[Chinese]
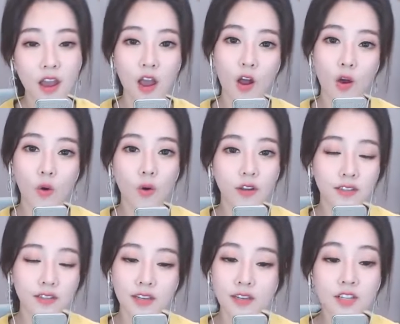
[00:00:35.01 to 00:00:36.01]
我
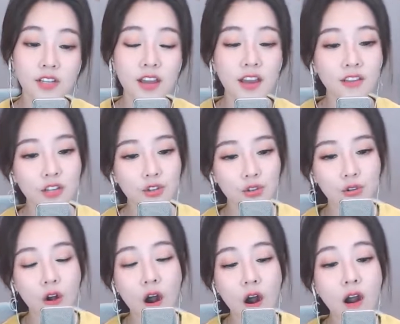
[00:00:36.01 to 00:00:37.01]
听见你
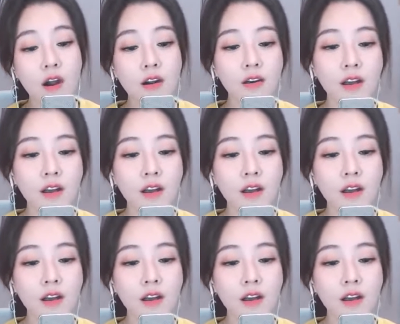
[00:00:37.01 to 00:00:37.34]
说，